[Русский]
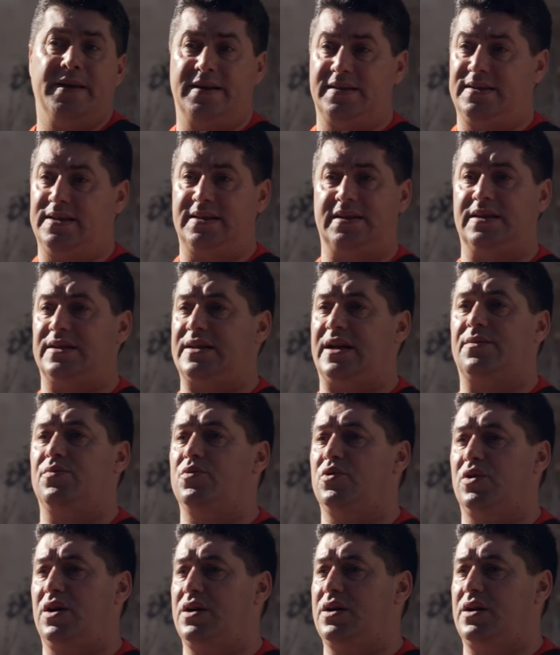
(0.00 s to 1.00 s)
Здесь не так
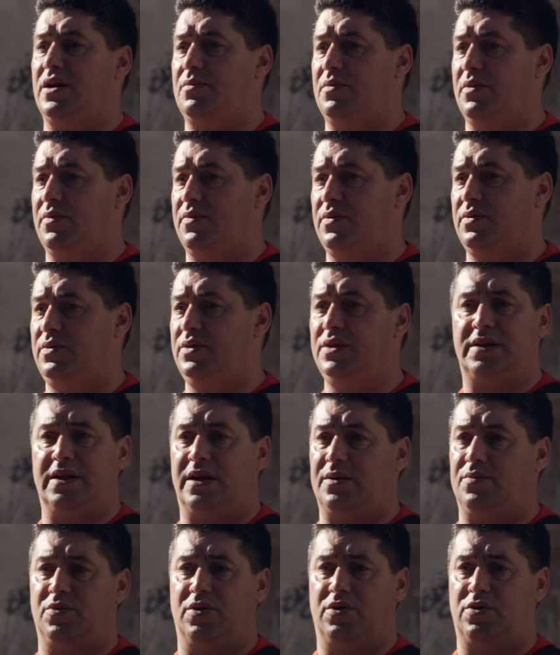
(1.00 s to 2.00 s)
много храмов, не
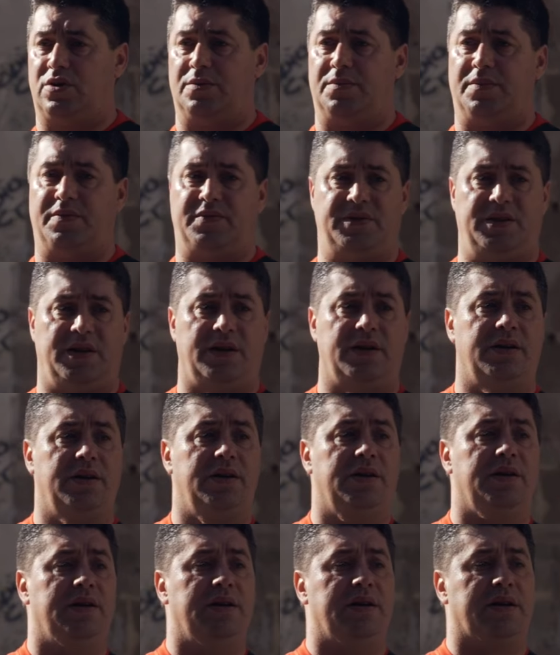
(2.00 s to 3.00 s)
так много храмов, где
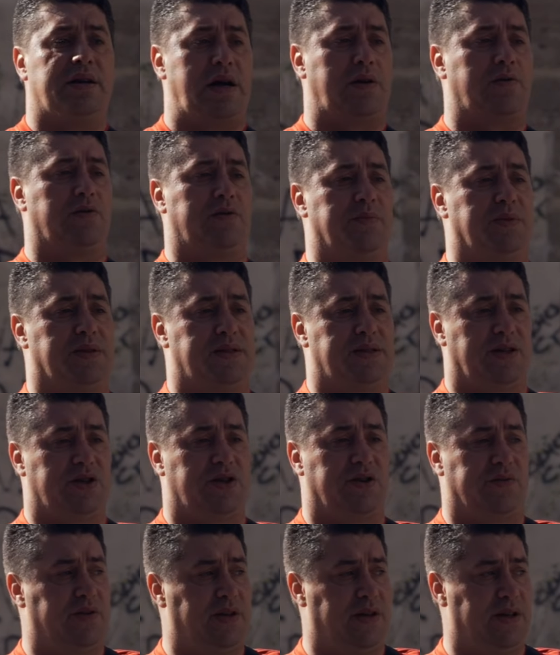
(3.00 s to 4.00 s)
как вот мы с
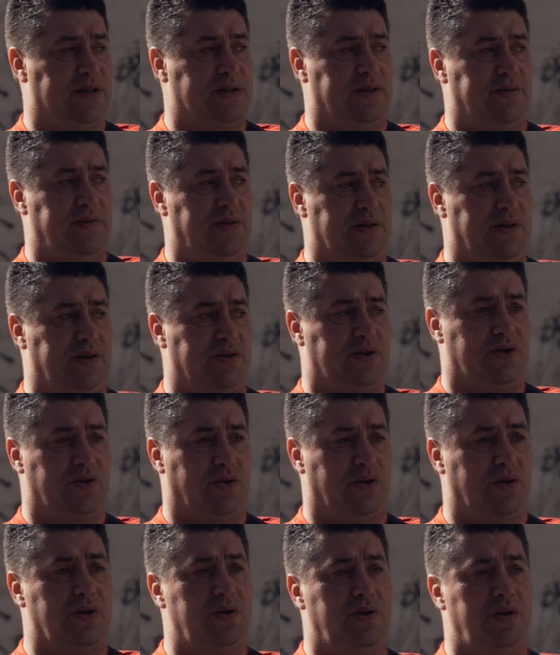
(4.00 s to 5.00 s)
Сашей в Греции видели,
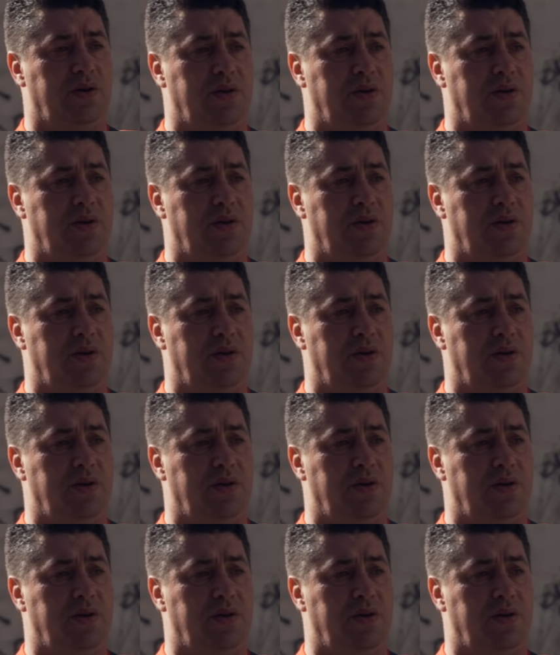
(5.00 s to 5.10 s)
что